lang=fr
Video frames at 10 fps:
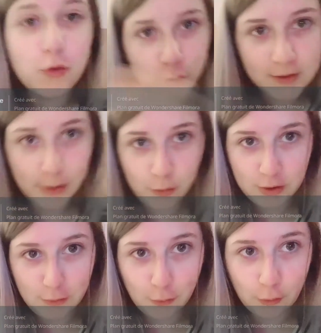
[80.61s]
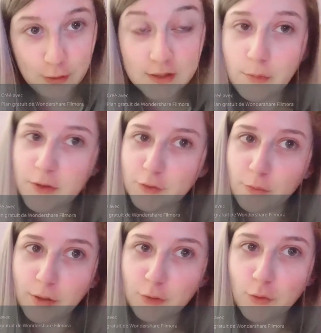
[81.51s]
te mets sa petite photo ici parce que
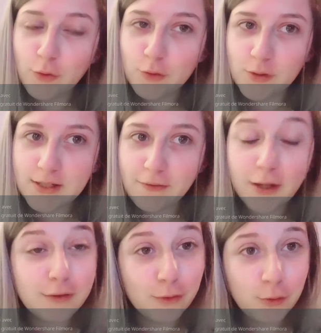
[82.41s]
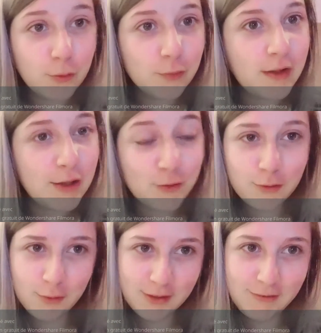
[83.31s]
maintenant, je sais faire des photos photomontages
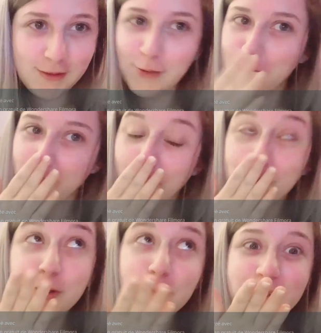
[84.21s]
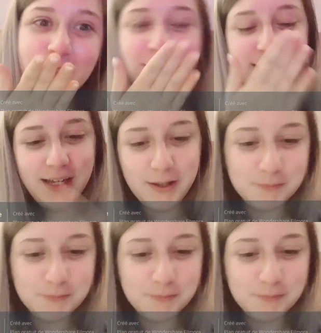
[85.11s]
dans des vidéos, ce qui est absolument extraordinaire.